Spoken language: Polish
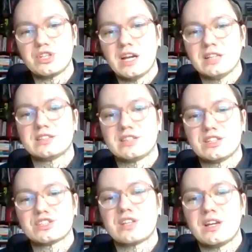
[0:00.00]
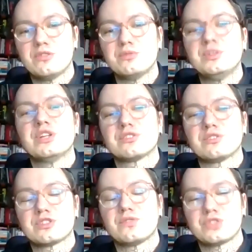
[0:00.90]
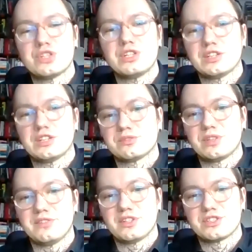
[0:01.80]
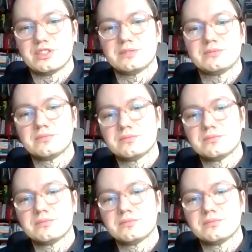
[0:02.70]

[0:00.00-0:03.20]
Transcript: ale też ta umiejętność tworzenia jest tutaj ważna.